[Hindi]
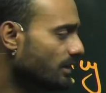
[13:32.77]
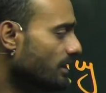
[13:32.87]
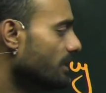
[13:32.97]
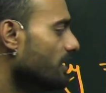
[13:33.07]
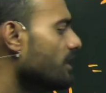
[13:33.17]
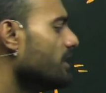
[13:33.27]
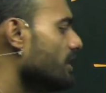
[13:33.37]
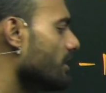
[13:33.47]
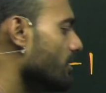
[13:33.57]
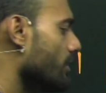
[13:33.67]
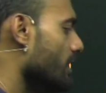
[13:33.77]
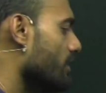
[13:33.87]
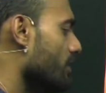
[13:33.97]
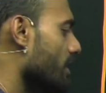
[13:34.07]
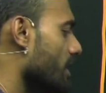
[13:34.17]
यदि एक और इलेक्ट्रॉन
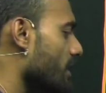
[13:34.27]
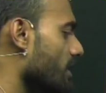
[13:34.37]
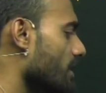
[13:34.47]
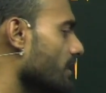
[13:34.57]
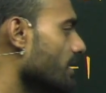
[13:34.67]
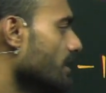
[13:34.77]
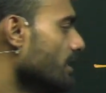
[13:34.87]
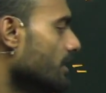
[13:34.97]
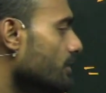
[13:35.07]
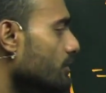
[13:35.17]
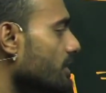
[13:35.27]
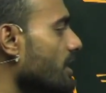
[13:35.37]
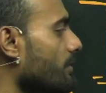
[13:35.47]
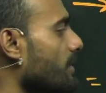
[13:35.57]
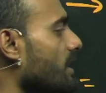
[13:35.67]
निकाल दिया तो यहाँ
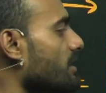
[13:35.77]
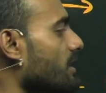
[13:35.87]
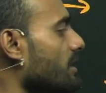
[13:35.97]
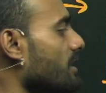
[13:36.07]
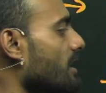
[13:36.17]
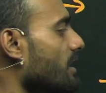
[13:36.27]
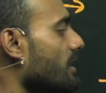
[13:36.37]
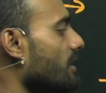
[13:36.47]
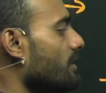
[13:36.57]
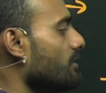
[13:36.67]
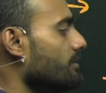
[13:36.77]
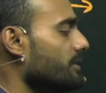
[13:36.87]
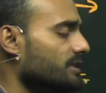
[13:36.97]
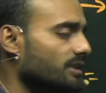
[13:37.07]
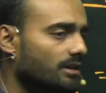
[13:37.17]
मात्र ग्यारह इलेक्ट्रॉन
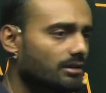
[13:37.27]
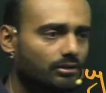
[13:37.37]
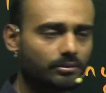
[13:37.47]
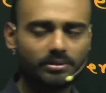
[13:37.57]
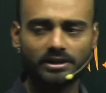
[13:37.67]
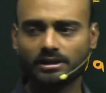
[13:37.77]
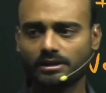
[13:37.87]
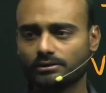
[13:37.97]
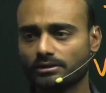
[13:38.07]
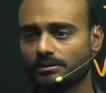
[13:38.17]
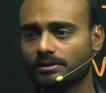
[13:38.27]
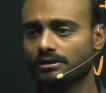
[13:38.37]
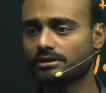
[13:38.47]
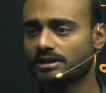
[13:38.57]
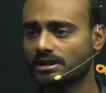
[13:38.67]
बचेगा और पहले की तुलना में और
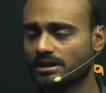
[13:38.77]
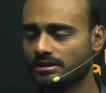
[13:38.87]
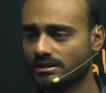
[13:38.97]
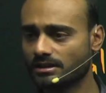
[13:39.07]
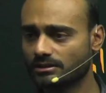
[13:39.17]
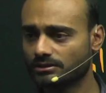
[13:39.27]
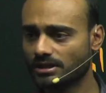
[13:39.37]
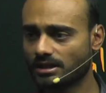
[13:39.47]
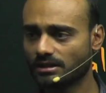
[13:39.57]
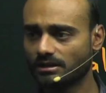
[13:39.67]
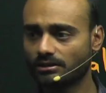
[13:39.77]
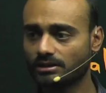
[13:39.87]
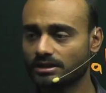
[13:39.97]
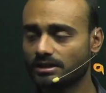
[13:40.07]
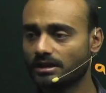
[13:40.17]
ज़्यादा अट्रैक्ट हो जाएगा और
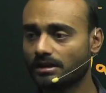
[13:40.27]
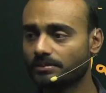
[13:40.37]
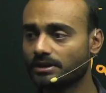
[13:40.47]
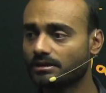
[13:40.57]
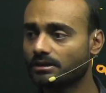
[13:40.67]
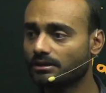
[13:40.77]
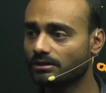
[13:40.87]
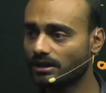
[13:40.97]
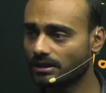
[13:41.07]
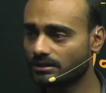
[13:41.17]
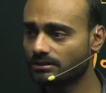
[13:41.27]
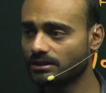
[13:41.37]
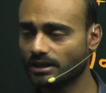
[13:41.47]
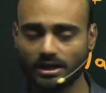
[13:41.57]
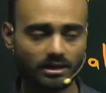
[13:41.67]
यदि आप एक और इलेक्ट्रॉन
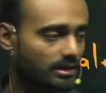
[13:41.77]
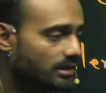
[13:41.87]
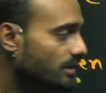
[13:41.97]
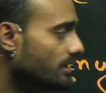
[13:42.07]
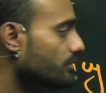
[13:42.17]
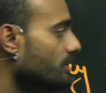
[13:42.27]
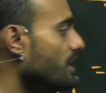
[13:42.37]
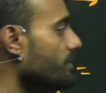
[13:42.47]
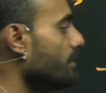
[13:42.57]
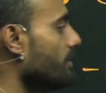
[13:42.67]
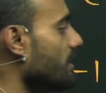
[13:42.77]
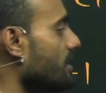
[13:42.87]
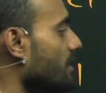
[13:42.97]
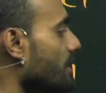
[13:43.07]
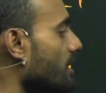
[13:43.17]
निकाल रहे हैं तो यहाँ पर मात्र
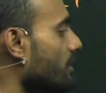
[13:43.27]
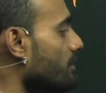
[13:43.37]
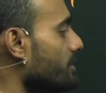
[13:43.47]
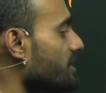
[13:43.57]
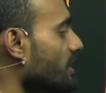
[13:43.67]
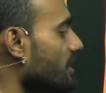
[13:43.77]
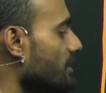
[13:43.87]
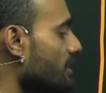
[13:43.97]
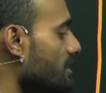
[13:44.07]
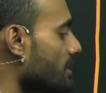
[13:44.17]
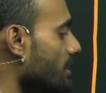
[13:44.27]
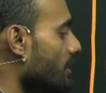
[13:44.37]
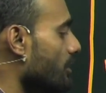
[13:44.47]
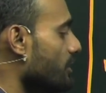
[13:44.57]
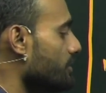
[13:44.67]
कितना इलेक्ट्रॉन बचेगा दस
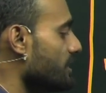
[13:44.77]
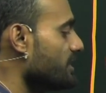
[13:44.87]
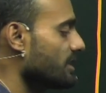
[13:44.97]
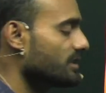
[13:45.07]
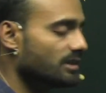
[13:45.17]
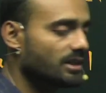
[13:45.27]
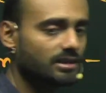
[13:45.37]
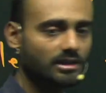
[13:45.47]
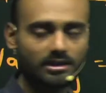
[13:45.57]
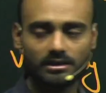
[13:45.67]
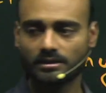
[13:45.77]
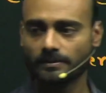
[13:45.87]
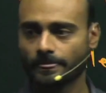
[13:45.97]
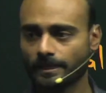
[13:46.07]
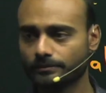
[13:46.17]
और इस पर चार्ज कितना आ जाएगा
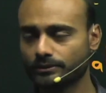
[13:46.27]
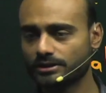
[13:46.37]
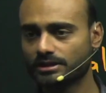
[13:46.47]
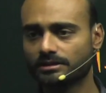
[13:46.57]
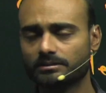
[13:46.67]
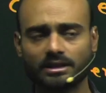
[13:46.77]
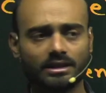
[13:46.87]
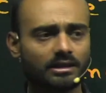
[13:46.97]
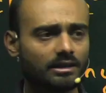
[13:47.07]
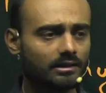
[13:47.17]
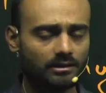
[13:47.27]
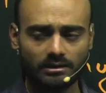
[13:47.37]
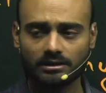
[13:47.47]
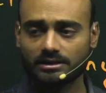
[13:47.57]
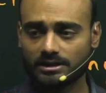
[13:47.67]
पॉजिटिव
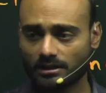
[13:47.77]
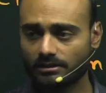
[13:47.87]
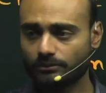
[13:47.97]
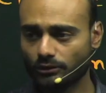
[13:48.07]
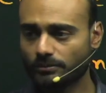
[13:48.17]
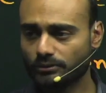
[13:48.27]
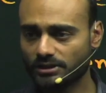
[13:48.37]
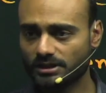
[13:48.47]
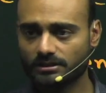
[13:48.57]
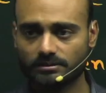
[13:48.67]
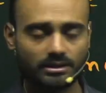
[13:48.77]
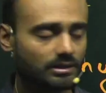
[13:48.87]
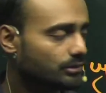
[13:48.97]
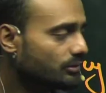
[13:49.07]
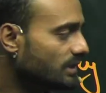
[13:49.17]
चार फोर पॉजिटिव
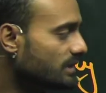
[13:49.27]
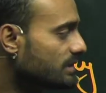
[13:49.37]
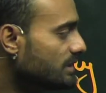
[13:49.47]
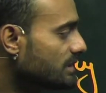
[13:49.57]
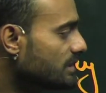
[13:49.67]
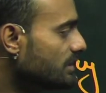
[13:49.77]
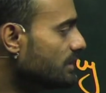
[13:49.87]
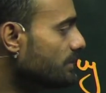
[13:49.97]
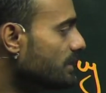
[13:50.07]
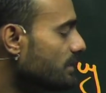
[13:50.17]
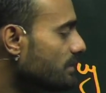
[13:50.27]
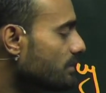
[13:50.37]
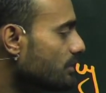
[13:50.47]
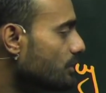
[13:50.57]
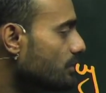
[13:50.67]
तो ऐसी स्थिति में
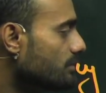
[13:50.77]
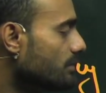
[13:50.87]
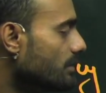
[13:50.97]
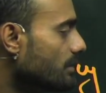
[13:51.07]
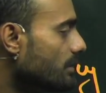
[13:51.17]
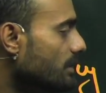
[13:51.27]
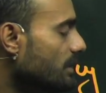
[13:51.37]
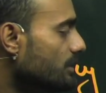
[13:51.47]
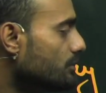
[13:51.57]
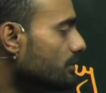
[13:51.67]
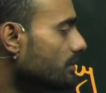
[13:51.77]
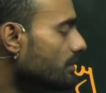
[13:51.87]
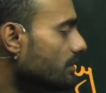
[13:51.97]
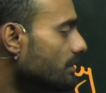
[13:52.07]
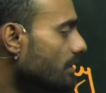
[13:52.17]
ये जो
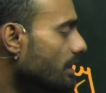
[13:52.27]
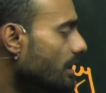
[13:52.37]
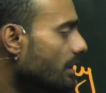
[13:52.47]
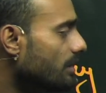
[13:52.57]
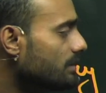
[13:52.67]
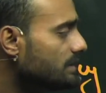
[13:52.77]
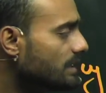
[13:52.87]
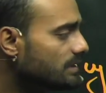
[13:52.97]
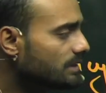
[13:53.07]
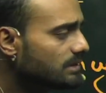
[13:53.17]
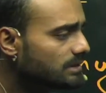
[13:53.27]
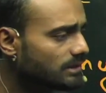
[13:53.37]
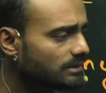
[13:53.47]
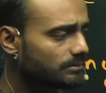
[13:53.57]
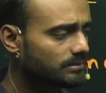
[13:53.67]
जैसे जैसे
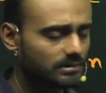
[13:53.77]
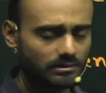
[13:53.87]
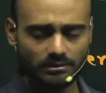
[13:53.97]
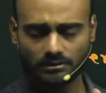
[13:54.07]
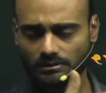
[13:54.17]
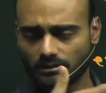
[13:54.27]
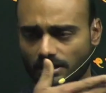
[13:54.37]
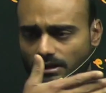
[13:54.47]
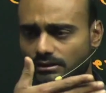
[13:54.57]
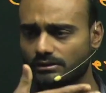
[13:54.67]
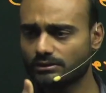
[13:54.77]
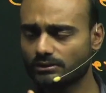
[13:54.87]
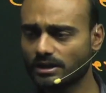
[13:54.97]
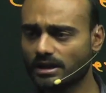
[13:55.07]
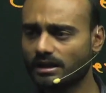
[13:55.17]
हम इलेक्ट्रॉन को
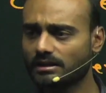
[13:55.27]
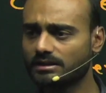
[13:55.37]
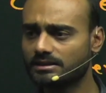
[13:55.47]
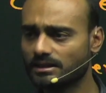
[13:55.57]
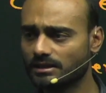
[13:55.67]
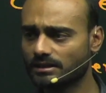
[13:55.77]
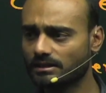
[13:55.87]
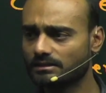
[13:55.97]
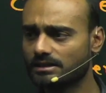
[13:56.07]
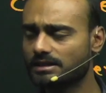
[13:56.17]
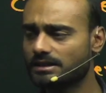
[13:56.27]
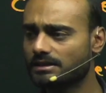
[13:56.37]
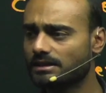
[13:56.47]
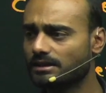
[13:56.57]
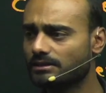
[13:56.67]
निकालते चले गए जैसे जैसे
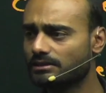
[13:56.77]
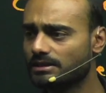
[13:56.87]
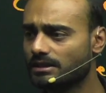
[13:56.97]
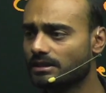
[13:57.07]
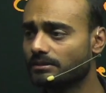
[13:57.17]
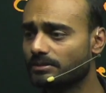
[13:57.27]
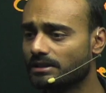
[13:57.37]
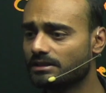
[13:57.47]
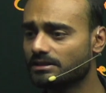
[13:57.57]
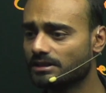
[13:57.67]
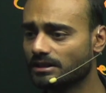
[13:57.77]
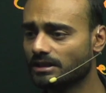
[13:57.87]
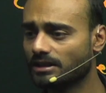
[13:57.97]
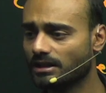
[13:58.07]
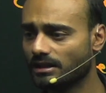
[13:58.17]
इलेक्ट्रॉन की संख्या बढ़ती चली गई
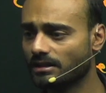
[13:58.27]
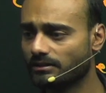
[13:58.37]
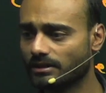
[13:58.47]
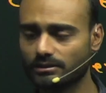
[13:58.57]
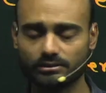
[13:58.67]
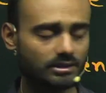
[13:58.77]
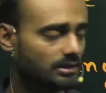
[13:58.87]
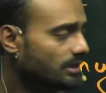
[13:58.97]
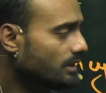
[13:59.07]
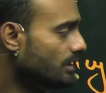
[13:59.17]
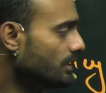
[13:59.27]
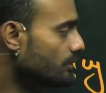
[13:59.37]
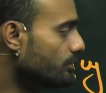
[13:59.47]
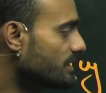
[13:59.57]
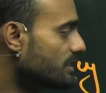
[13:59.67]
निकलने वालों की
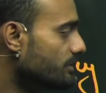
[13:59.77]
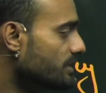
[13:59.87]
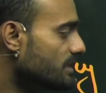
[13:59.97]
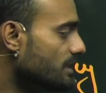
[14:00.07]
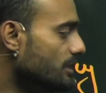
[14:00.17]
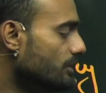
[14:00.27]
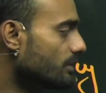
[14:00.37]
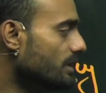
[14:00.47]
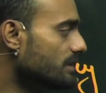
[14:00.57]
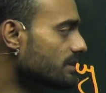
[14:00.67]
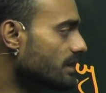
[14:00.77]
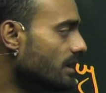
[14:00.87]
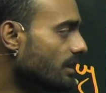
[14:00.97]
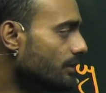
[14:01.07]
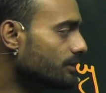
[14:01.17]
वैसे वैसे न्यूक्लियस का
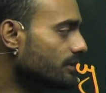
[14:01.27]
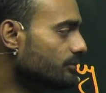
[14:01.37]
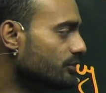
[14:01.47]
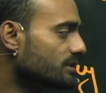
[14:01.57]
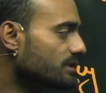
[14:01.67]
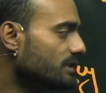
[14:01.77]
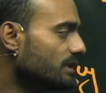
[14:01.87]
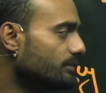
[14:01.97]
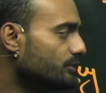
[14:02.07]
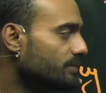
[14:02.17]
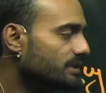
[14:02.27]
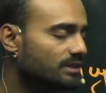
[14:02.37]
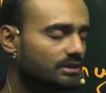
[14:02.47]
आउटर मोस्ट सेल में उपस्थित जो